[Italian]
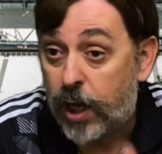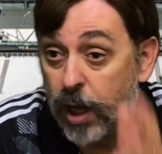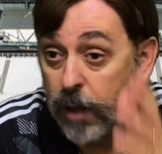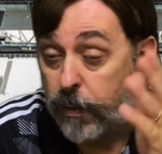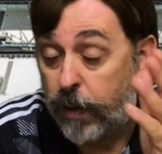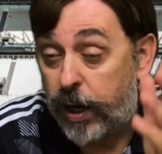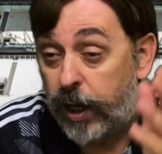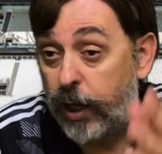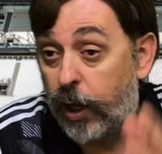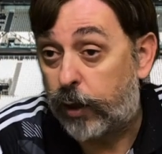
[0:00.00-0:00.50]
Ma
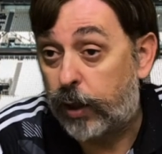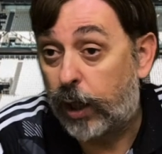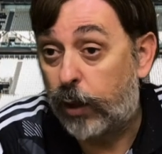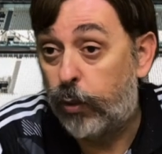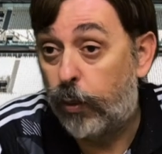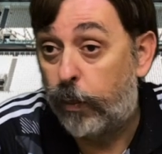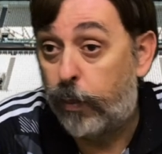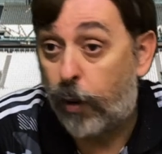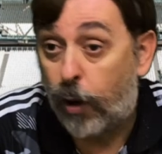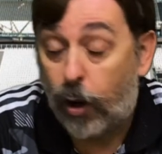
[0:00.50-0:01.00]
ricordate
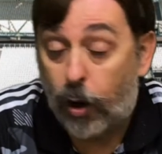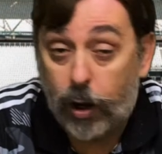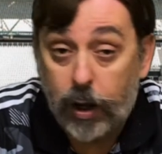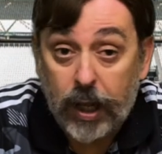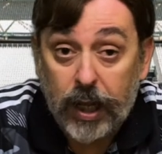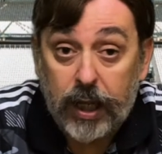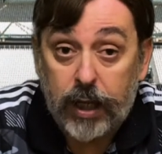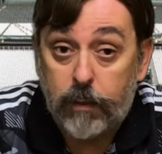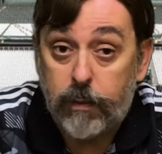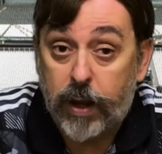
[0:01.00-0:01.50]
un po'
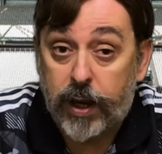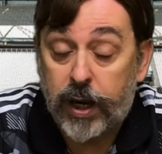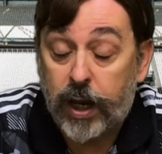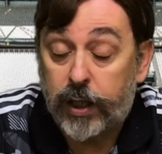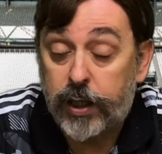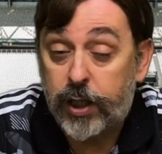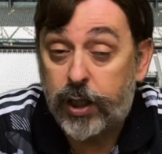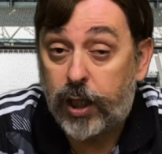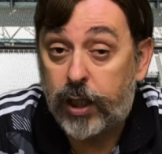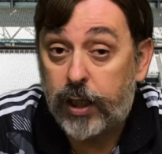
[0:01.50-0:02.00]
il
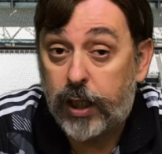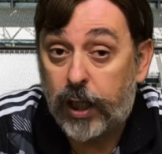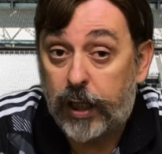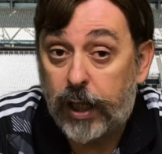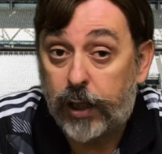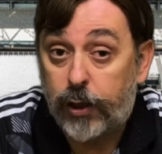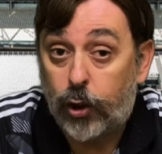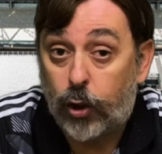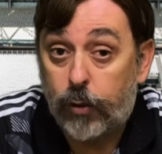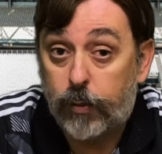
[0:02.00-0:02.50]
Bernardeschi di,
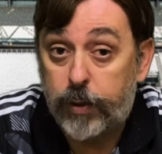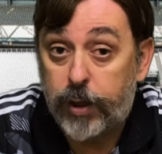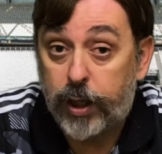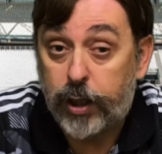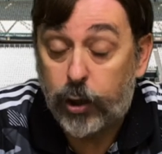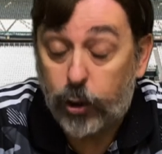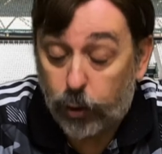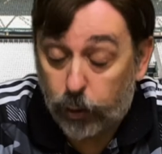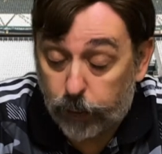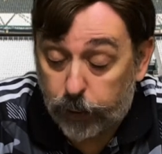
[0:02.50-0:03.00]
Atletico, di
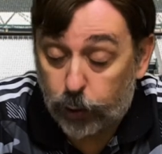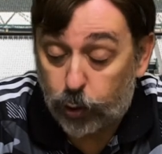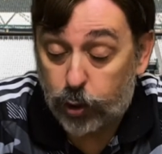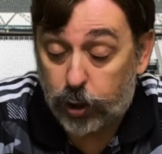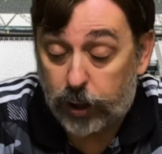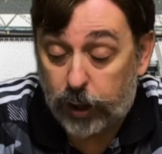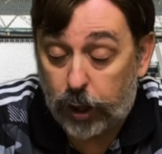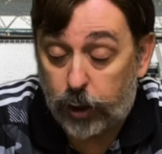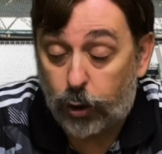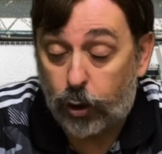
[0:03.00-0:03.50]
Juventus
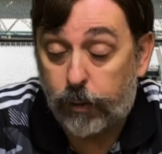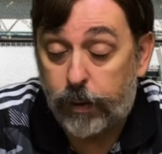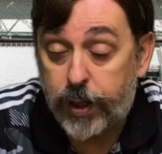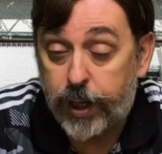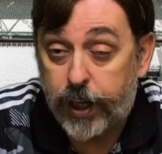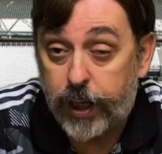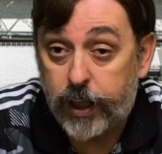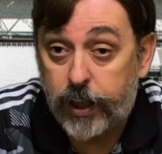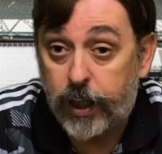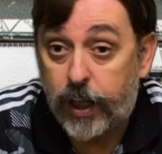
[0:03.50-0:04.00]
Atletico
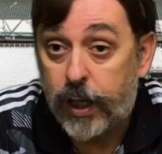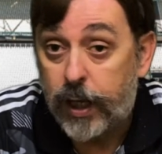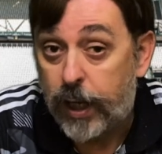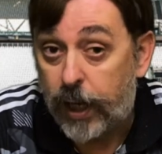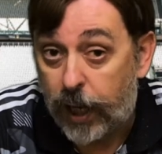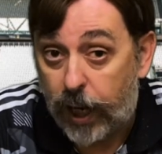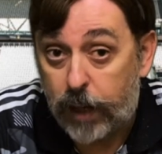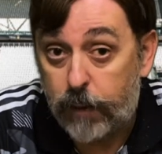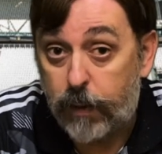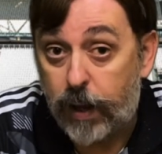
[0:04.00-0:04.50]
Madrid
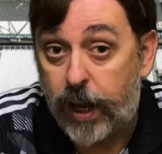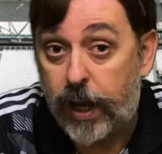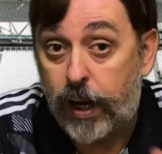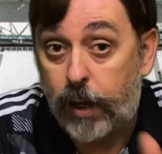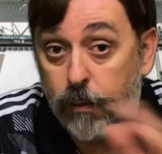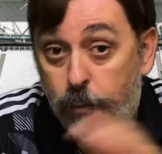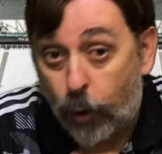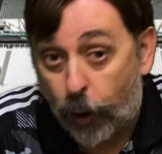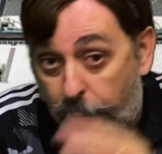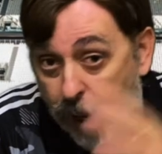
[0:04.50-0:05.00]
e il, e il
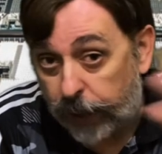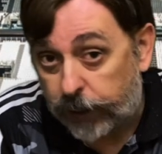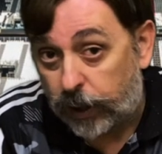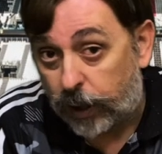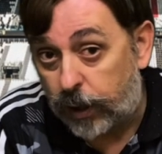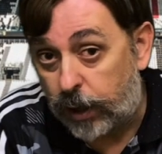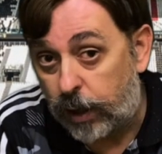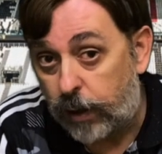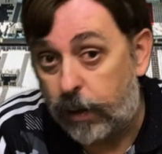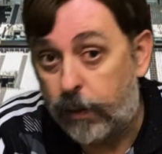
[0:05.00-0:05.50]
Morata
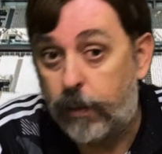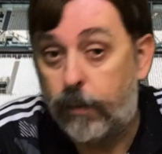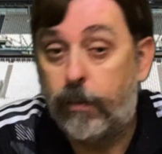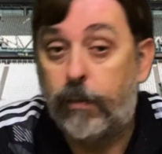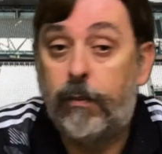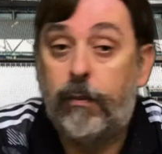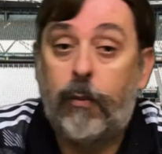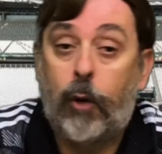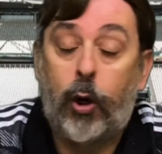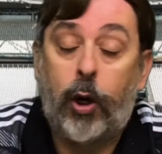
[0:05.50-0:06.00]
di
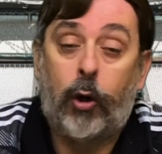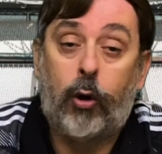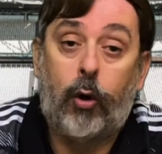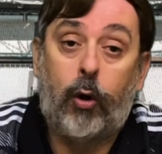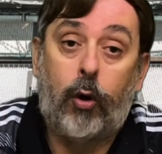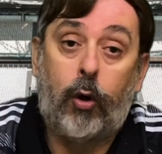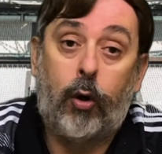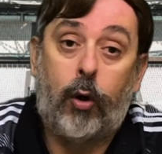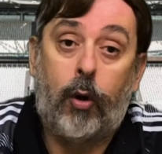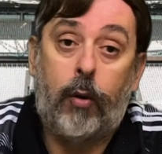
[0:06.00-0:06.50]

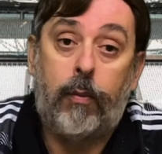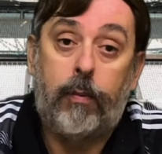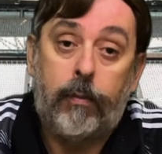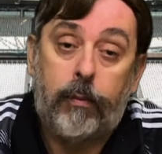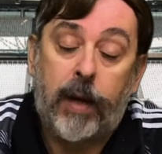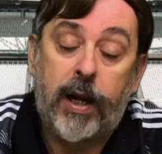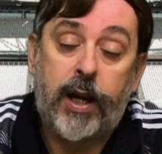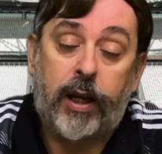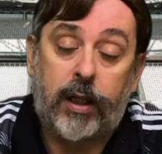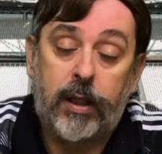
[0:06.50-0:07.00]
Monaco,
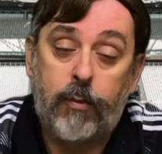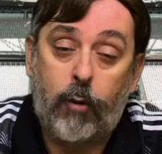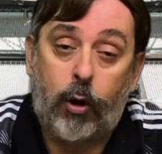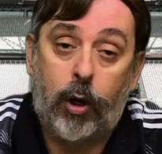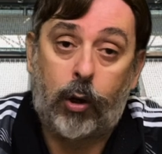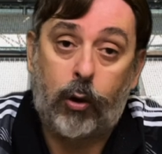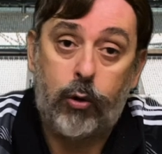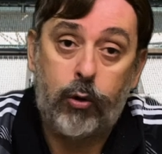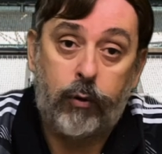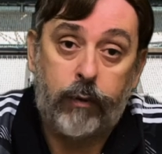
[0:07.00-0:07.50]
Bayern di
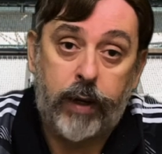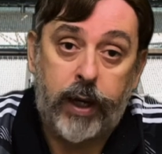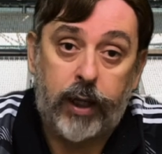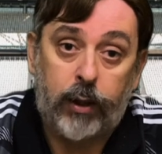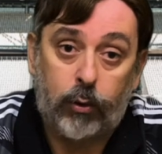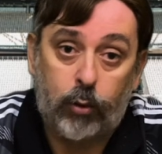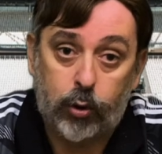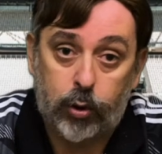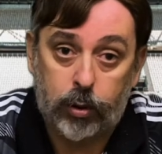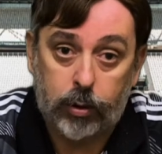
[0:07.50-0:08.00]
Monaco
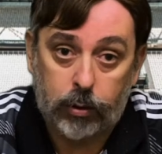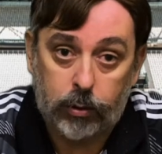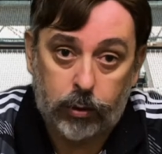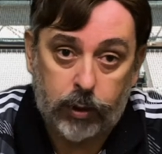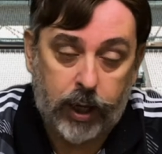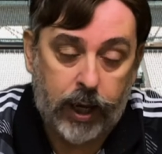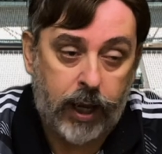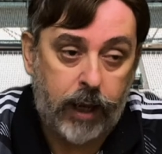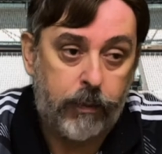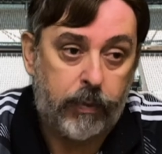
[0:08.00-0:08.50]
Juventus
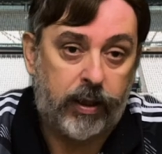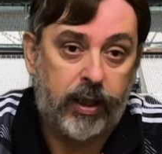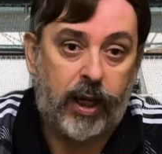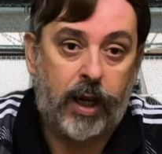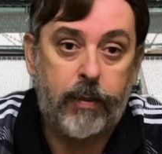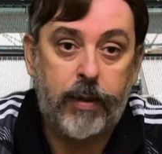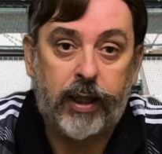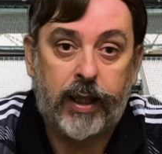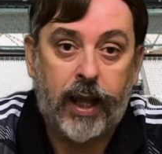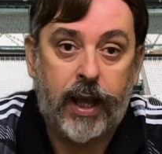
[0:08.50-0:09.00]
che
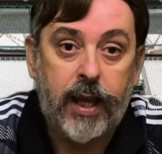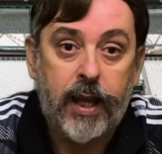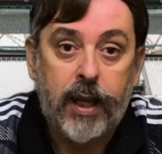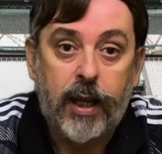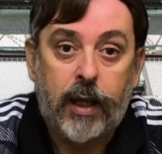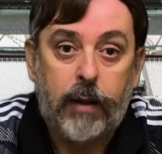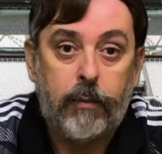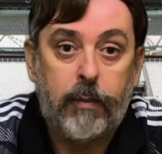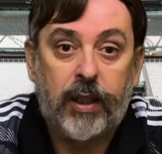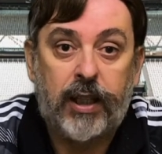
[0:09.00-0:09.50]
praticamente
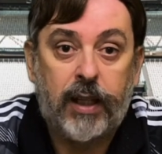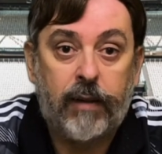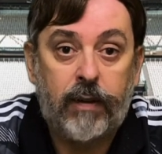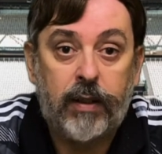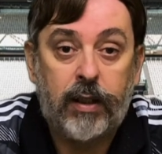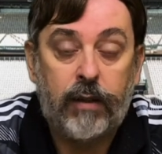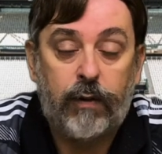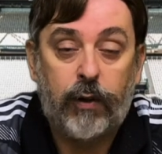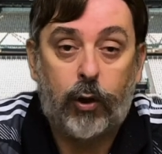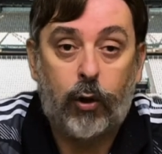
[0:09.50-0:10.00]
metteva in
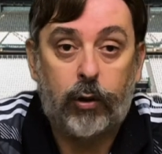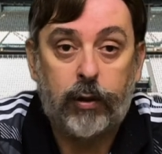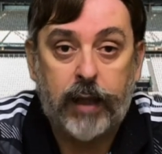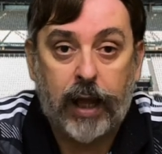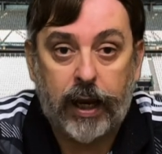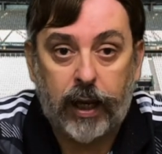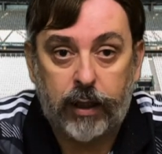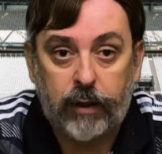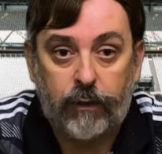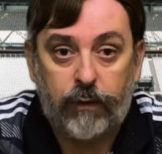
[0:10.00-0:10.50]
difficoltà
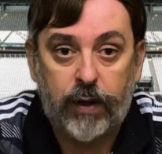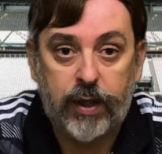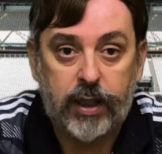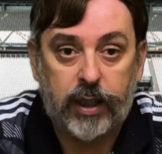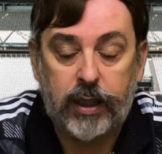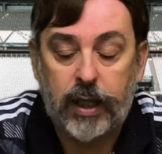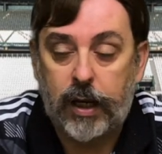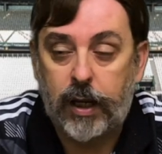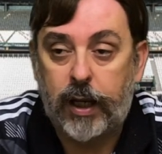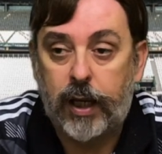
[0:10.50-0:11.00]
la difesa
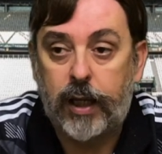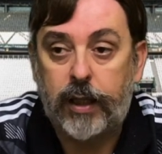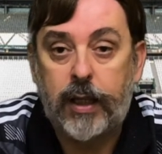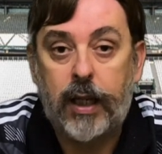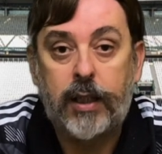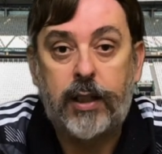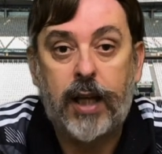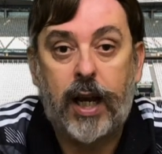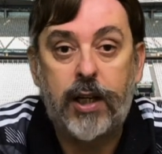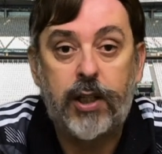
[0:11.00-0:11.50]
del, del
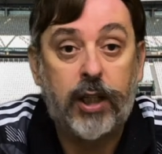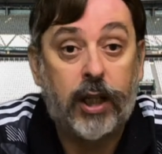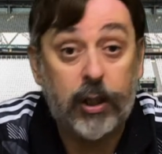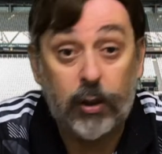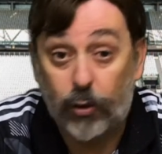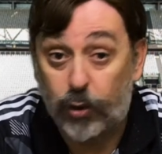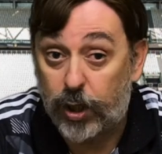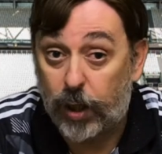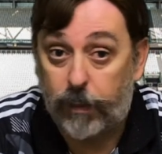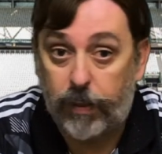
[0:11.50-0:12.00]
Chelsea che
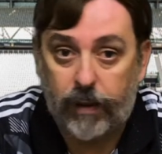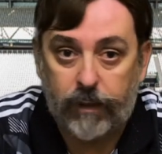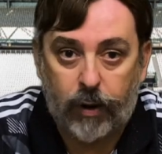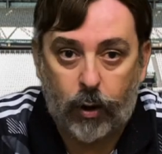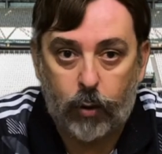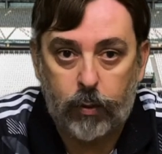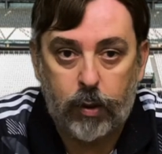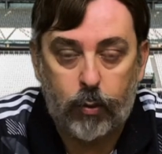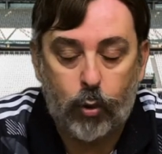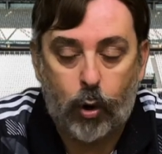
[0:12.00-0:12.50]
non sapeva
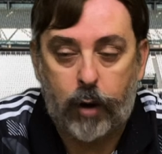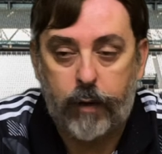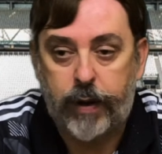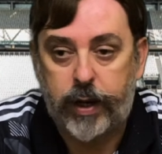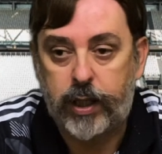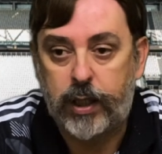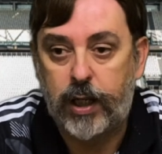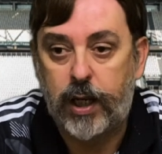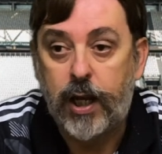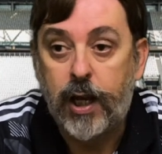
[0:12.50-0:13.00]
come
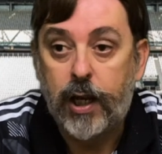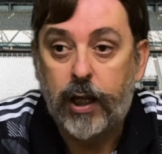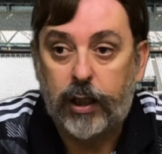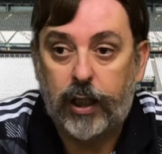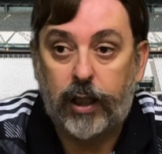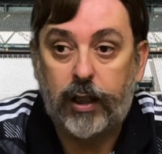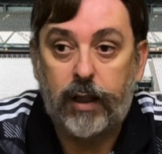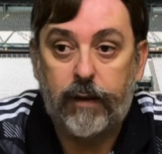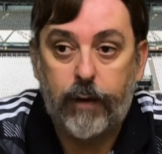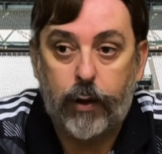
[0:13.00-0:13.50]
muoversi,
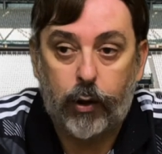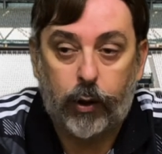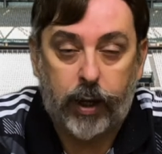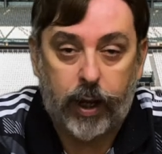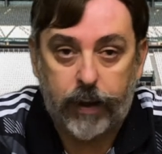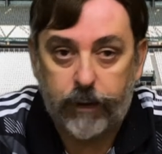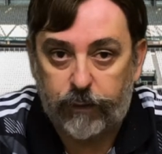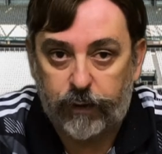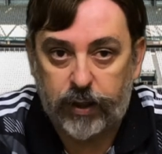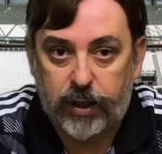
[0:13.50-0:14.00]
tant'è vero
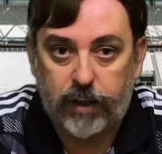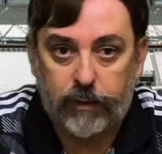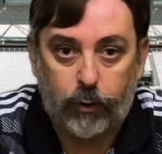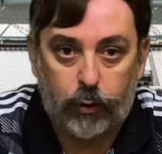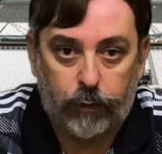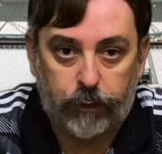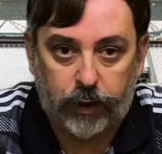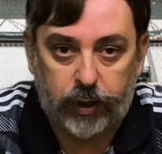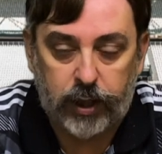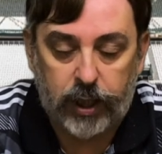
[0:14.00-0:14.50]
che facevano
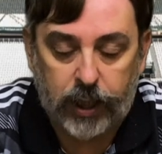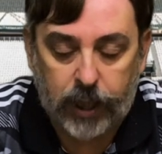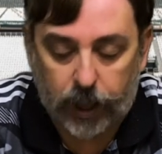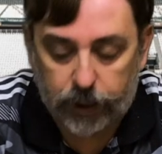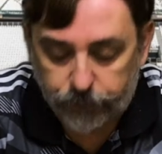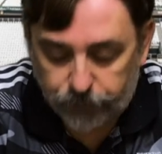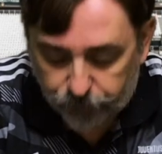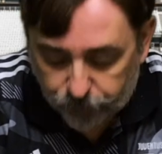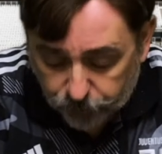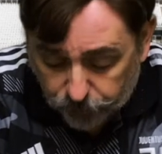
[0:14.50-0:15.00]

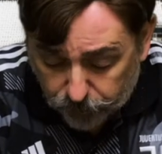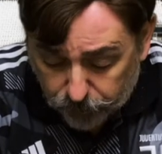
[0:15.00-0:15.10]
fatica